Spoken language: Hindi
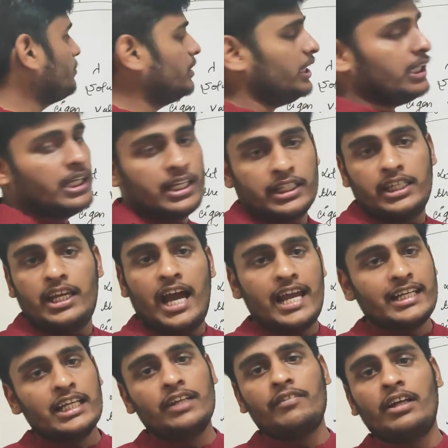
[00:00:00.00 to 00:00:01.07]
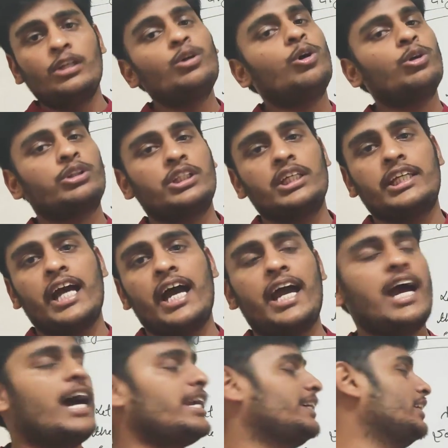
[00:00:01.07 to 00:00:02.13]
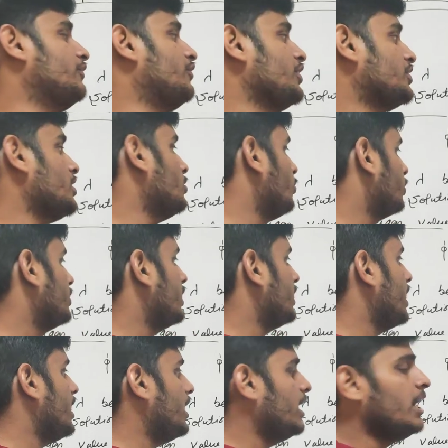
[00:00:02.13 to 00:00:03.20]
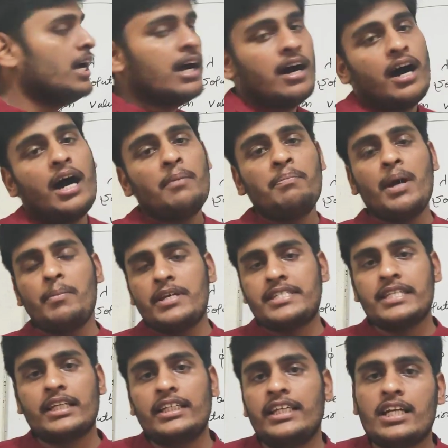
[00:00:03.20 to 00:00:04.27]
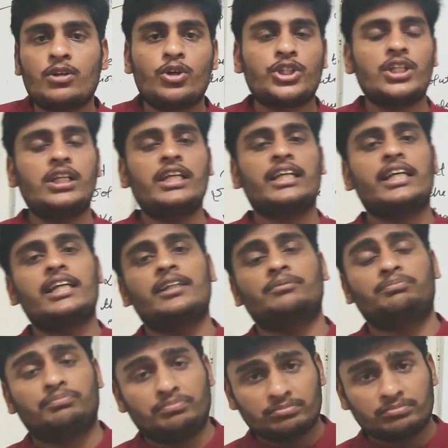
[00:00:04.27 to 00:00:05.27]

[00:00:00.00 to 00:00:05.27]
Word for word: हमने कि आइगन वैल्यू होती क्या है आइगन फंक्शन होते क्या है अब मैं बेसिकली ये क्वेश्चन लेके